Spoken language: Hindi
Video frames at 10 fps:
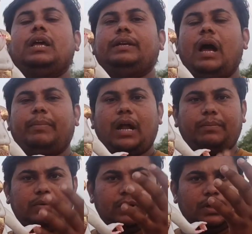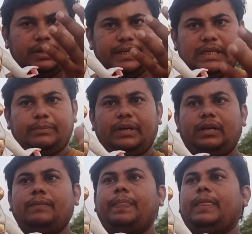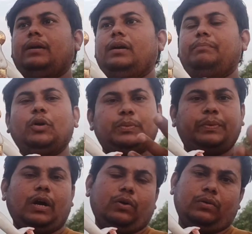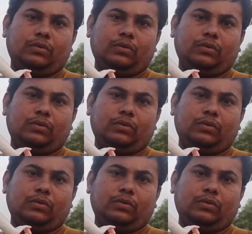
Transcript: यहाँ पर आप किसी भी पुष्प का